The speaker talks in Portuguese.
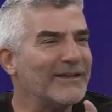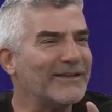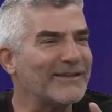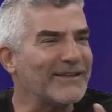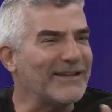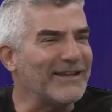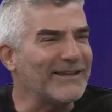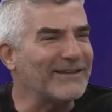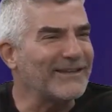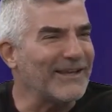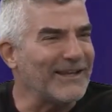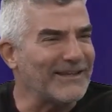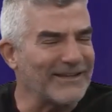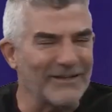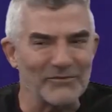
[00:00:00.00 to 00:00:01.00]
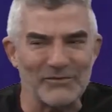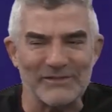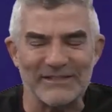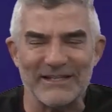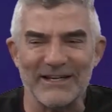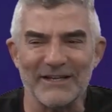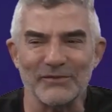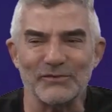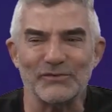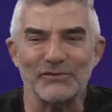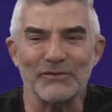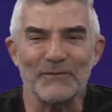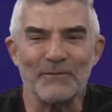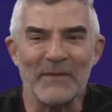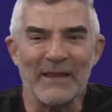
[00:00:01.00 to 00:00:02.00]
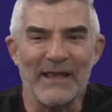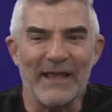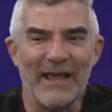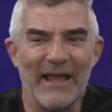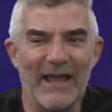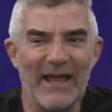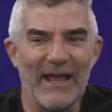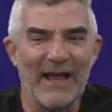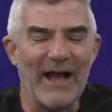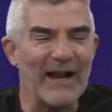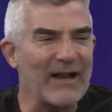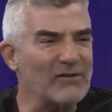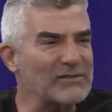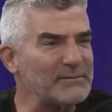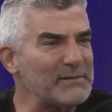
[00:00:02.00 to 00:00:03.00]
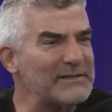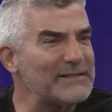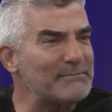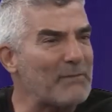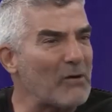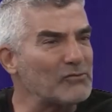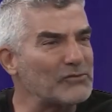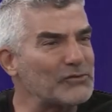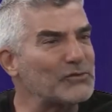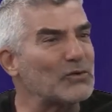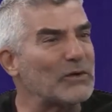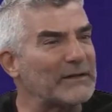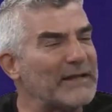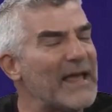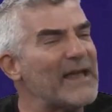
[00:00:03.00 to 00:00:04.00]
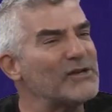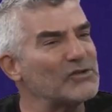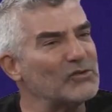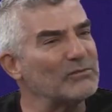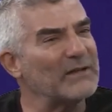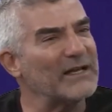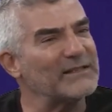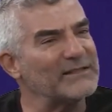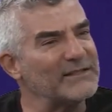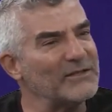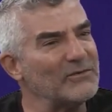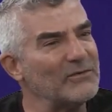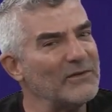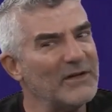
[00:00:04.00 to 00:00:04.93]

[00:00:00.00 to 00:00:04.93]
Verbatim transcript: trinta e tantos anos, é, a causa principal de surdez no Brasil